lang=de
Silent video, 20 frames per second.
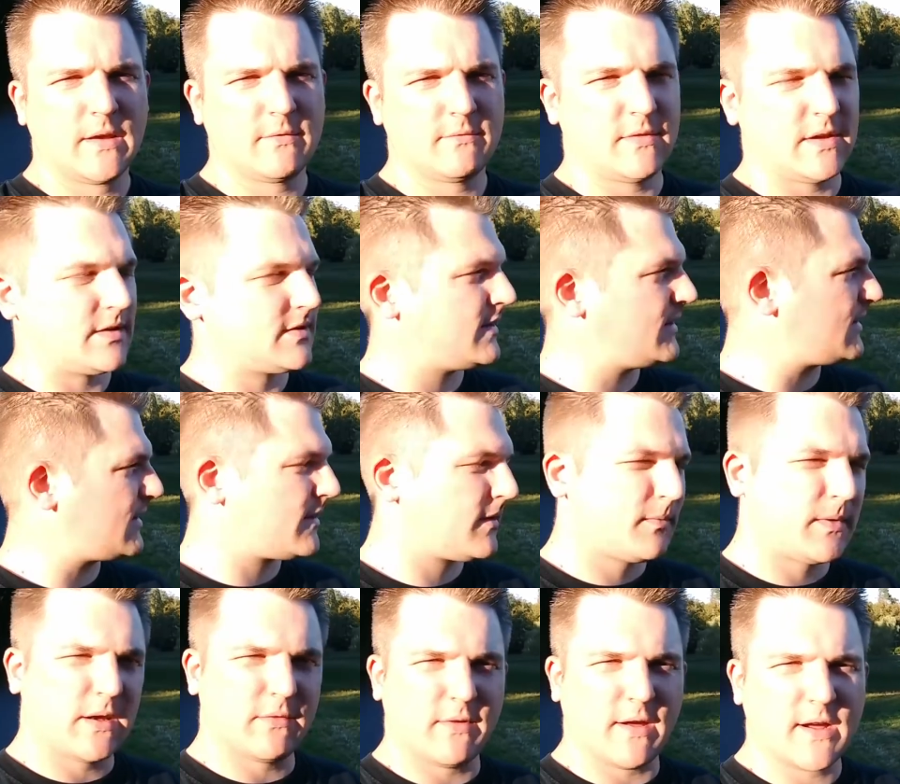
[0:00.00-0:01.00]
Wie ihr seht,
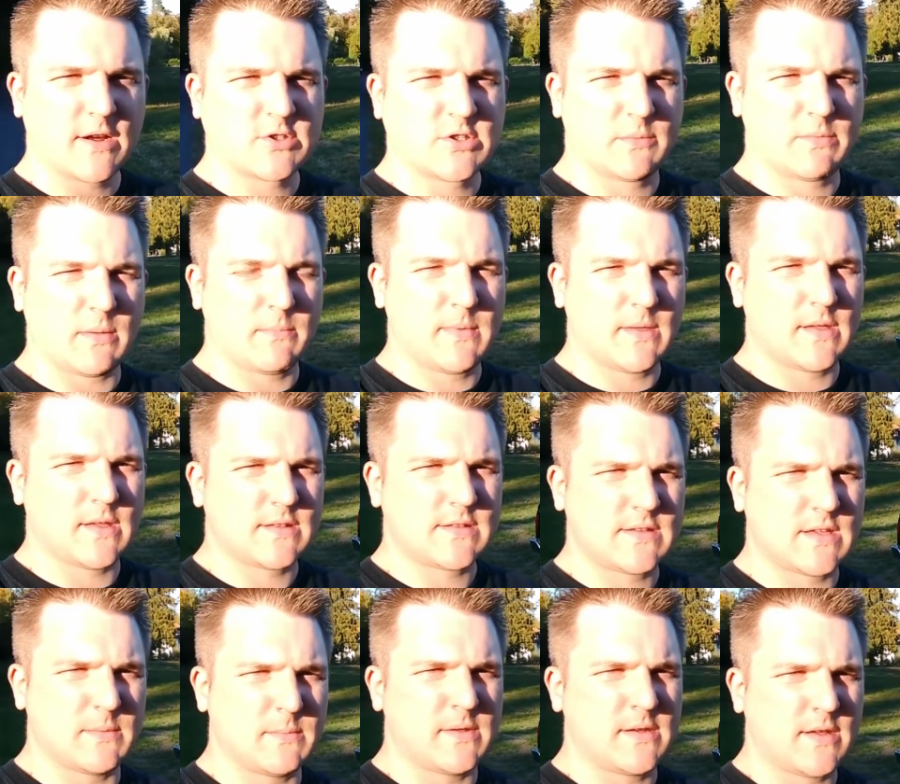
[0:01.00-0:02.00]
der Wagen steht bei mir jetzt
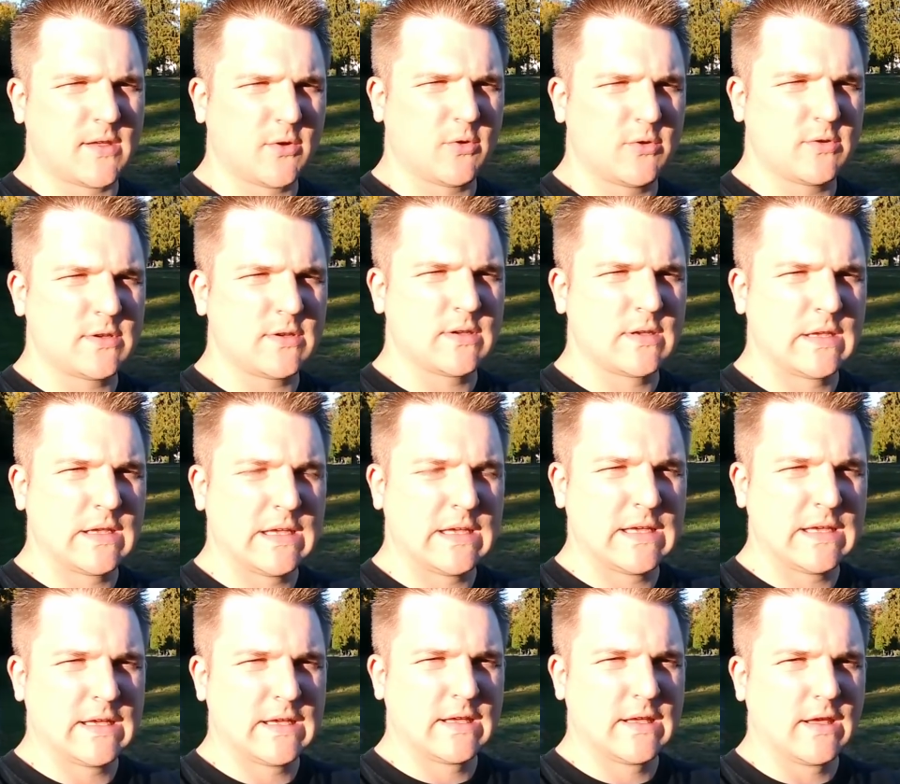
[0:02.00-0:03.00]
hier im Hintergrund.
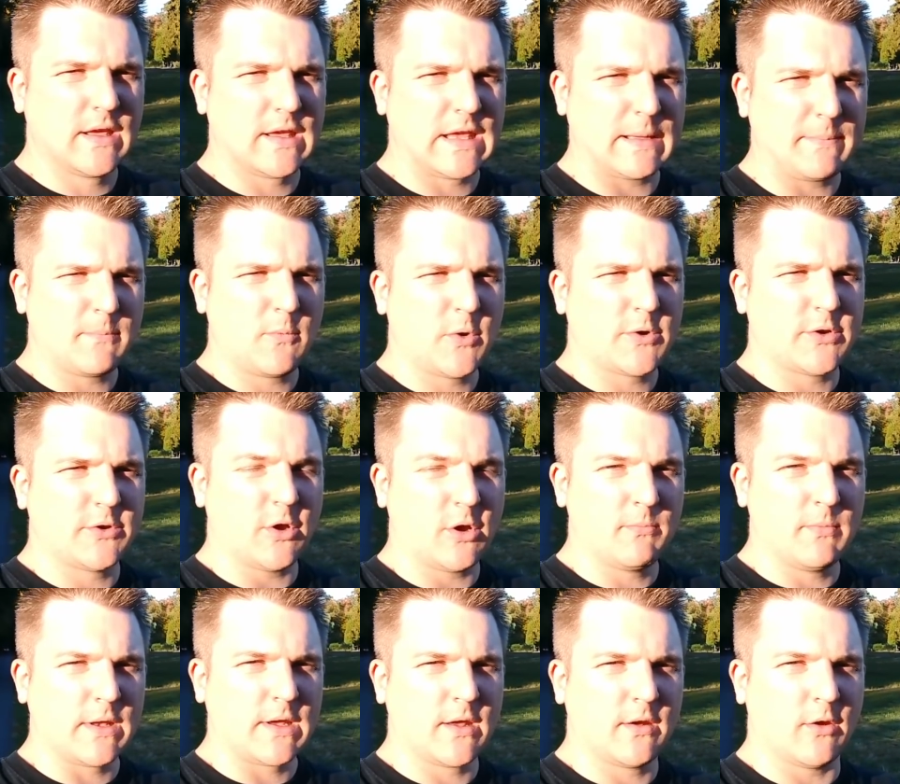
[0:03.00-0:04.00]
Ich habe ihn heute doch
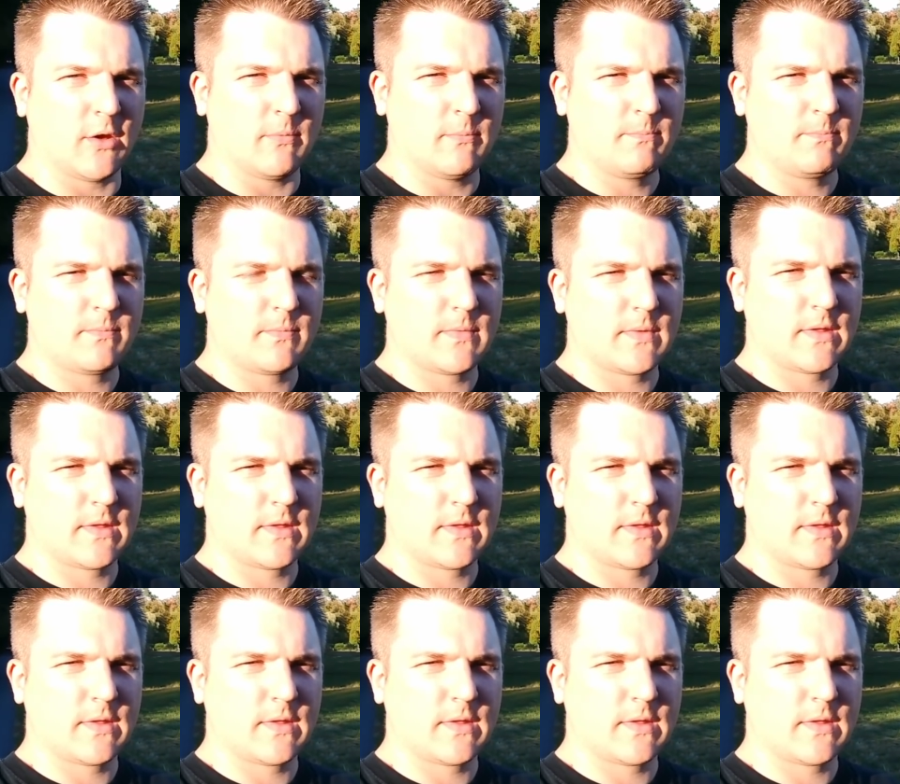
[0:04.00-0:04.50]
mitgenommen.